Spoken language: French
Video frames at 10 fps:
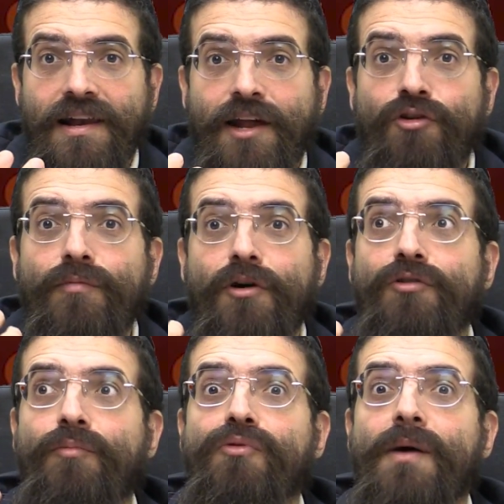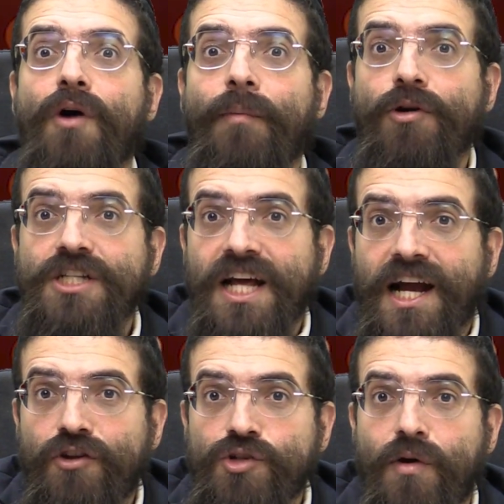la demande de pouvoir me rapprocher
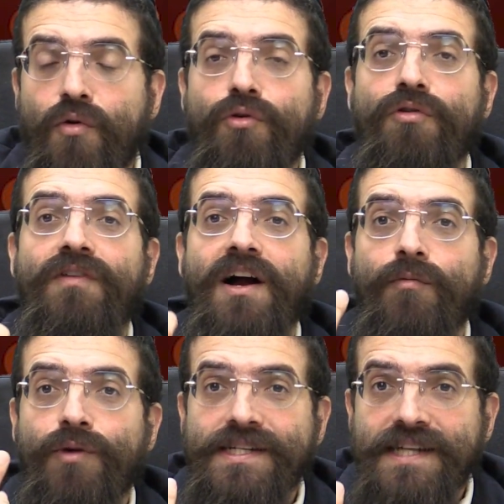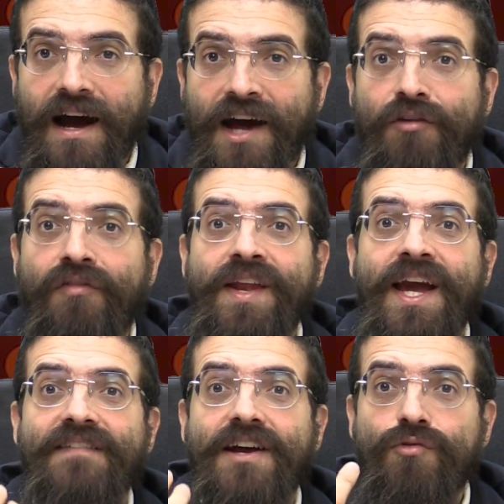d'Akadosh Baruch Hu, de vaincre mon Yitzhara, d'en
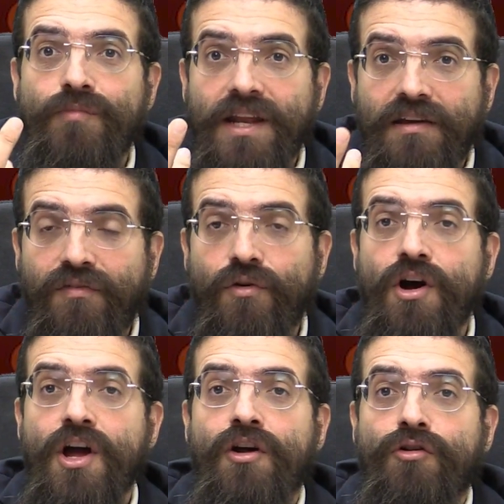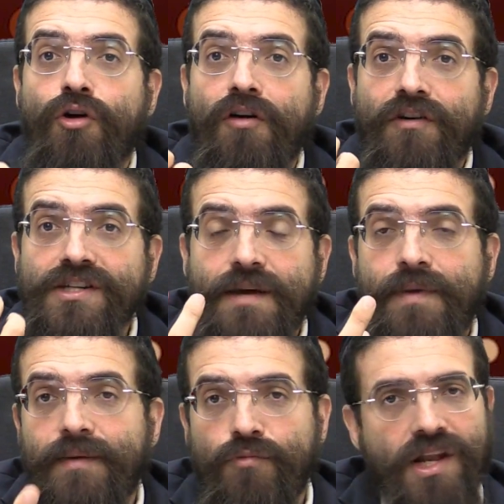finir avec tous mes défauts, de renforcer ma